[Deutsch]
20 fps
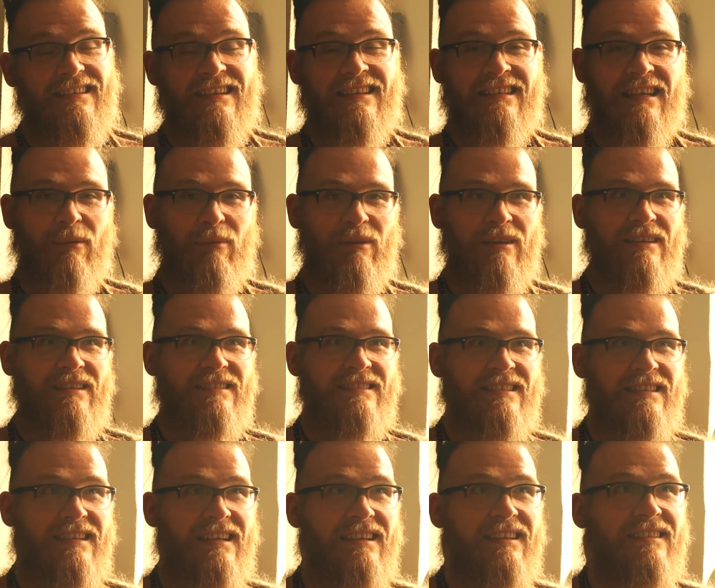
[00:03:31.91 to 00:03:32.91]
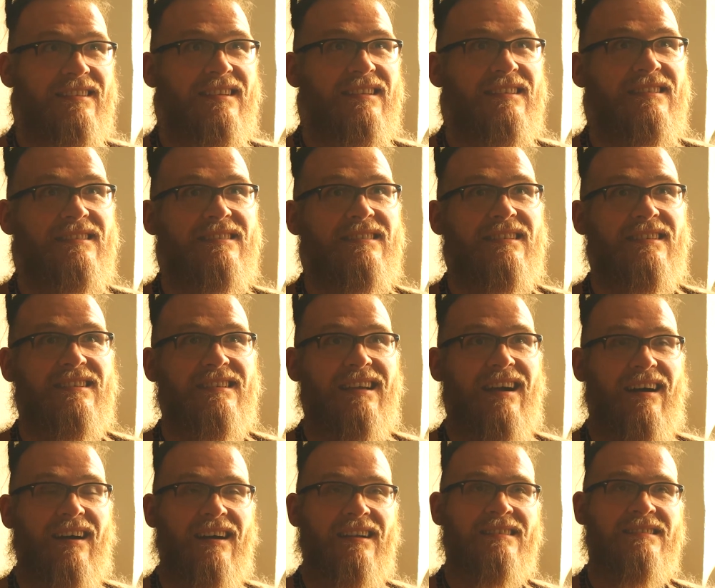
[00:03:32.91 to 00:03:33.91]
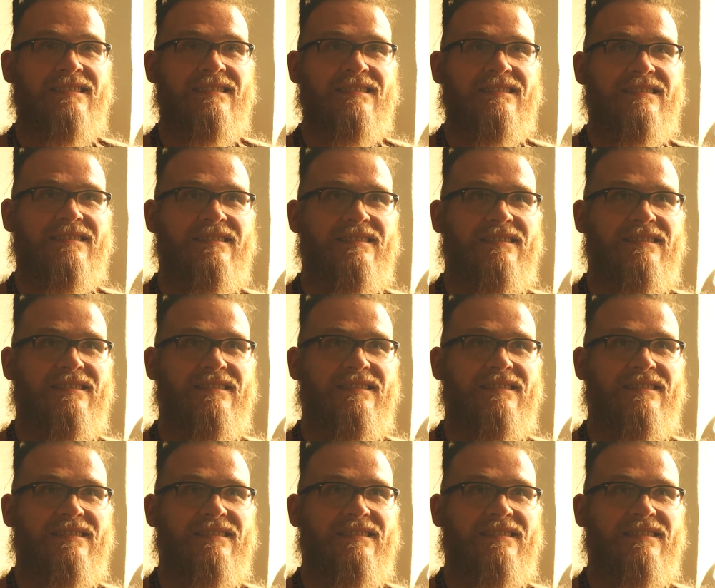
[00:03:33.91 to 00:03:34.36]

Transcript: ich habe in den letzten Jahren,